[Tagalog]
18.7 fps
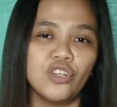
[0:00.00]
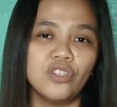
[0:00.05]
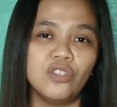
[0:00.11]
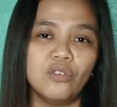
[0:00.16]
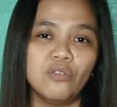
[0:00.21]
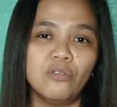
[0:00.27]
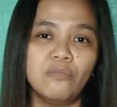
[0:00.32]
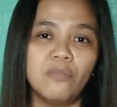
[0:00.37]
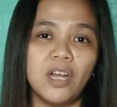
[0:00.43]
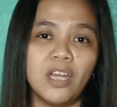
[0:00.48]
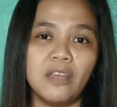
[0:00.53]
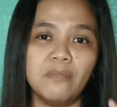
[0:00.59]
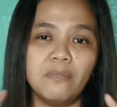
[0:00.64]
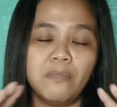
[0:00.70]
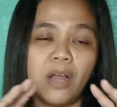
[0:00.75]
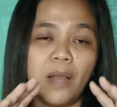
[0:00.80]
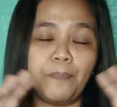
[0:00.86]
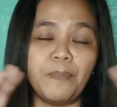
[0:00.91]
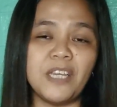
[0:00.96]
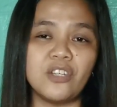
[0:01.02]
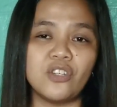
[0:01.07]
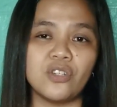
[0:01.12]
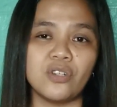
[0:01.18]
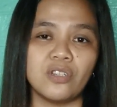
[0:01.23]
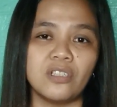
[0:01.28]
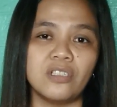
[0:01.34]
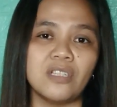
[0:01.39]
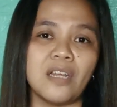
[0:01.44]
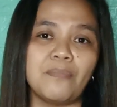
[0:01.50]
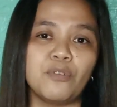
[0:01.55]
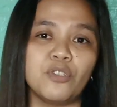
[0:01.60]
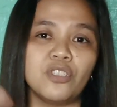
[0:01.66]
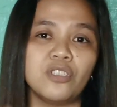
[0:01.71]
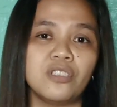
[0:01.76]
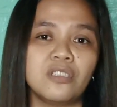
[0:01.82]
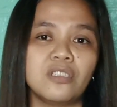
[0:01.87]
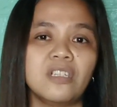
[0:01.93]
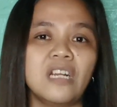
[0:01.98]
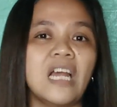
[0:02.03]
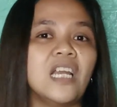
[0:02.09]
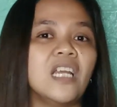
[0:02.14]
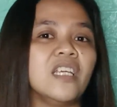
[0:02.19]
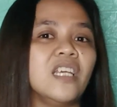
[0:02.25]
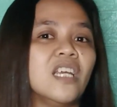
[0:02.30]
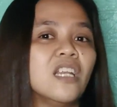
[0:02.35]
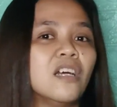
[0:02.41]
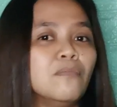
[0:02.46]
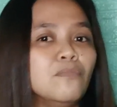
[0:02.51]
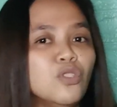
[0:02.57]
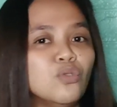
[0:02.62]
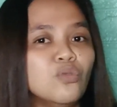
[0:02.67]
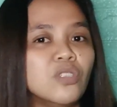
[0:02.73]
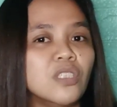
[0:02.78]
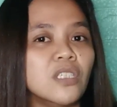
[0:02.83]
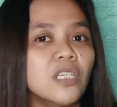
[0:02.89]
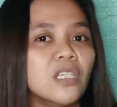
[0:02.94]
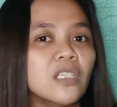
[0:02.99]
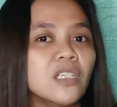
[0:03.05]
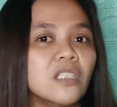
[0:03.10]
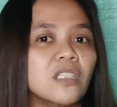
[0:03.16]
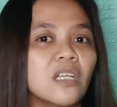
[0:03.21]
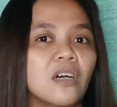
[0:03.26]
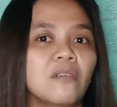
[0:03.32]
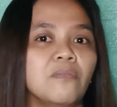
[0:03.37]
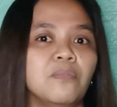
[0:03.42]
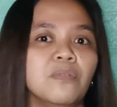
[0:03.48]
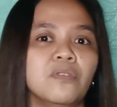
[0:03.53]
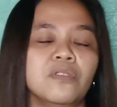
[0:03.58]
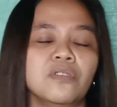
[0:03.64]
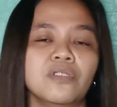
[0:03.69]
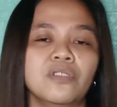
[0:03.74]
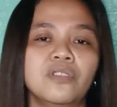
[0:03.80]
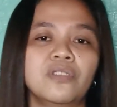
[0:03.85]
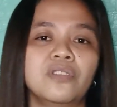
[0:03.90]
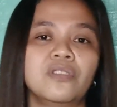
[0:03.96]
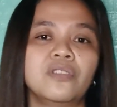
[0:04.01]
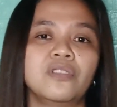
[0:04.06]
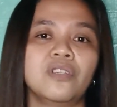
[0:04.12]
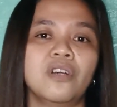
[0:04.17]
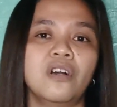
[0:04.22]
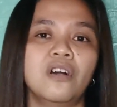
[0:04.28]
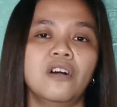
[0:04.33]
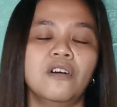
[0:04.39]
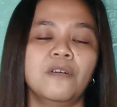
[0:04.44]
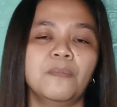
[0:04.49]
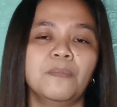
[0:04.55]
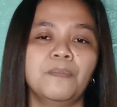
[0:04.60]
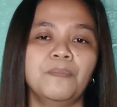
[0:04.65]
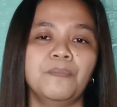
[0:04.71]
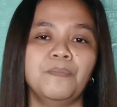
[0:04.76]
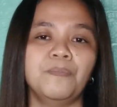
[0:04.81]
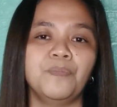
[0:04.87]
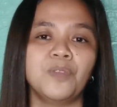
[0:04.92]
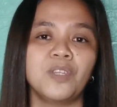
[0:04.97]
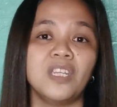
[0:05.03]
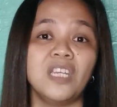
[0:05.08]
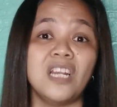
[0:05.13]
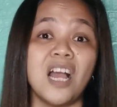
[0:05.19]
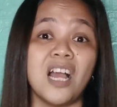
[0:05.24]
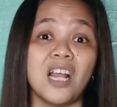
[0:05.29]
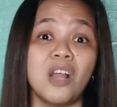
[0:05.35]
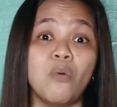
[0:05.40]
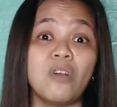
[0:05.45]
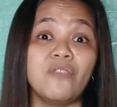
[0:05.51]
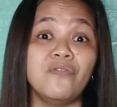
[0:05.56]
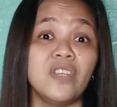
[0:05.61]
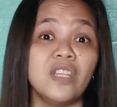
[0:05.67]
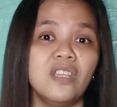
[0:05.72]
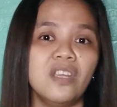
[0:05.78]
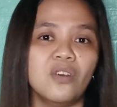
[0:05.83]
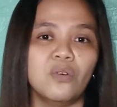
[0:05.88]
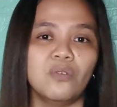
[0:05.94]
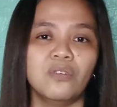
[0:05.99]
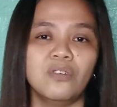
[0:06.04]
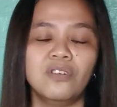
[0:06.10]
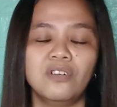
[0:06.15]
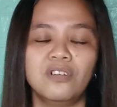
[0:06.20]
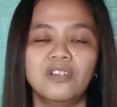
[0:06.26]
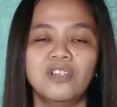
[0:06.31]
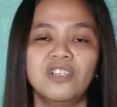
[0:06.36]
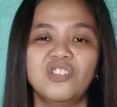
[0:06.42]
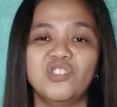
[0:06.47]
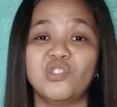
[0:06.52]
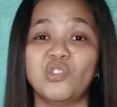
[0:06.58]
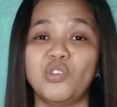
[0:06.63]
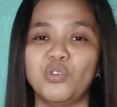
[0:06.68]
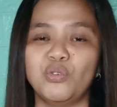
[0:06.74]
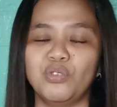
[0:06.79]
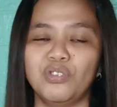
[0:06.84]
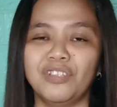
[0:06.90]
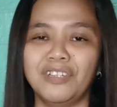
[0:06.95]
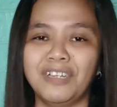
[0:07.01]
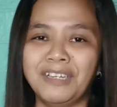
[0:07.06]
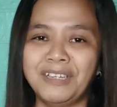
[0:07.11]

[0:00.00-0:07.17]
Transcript: Yung mga, yung mga pictures, tapos lalagyan ng music, tapos um, ginagawang video. So, yun.